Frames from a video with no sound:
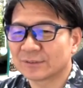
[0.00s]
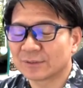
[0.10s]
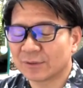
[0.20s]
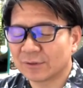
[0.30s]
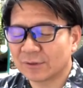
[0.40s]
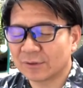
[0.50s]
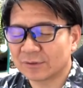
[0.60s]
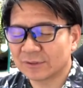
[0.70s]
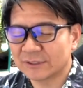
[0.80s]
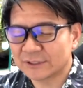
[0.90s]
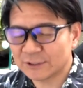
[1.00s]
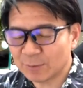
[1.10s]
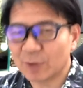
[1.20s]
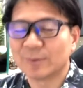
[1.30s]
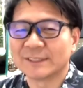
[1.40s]
といつ
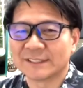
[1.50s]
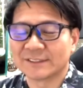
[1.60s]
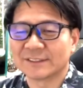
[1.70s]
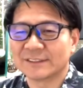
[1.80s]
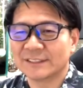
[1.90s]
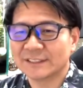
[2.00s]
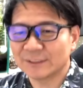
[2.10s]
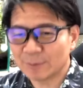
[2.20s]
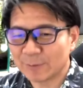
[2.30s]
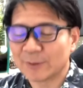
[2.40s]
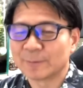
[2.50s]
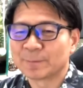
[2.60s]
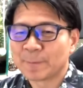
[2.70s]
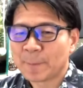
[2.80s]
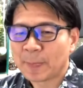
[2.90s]
も思うんですいつも
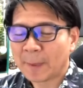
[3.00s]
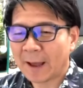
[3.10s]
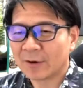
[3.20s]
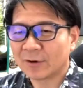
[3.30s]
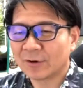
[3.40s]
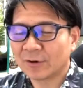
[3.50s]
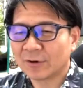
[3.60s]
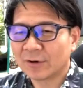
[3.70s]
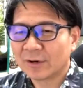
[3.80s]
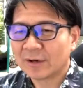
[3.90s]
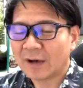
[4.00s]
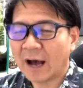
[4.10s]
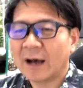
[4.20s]
思う。あのあ